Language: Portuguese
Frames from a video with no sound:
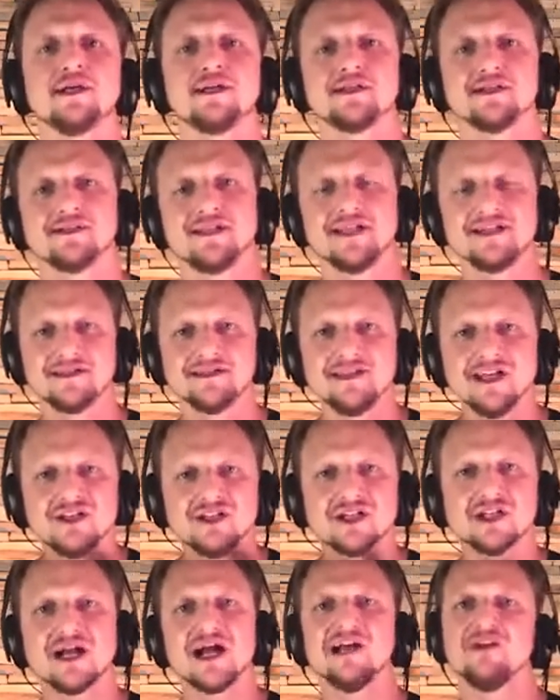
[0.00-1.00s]
Você tem que se
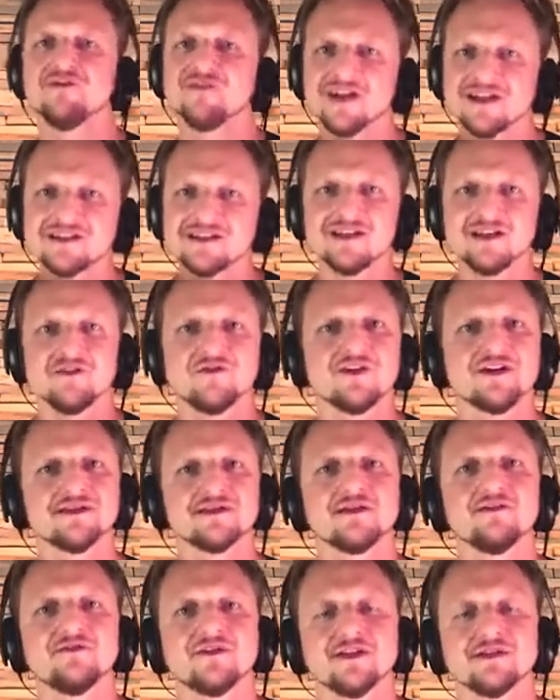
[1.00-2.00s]
dedicar e fazer, e fazer, e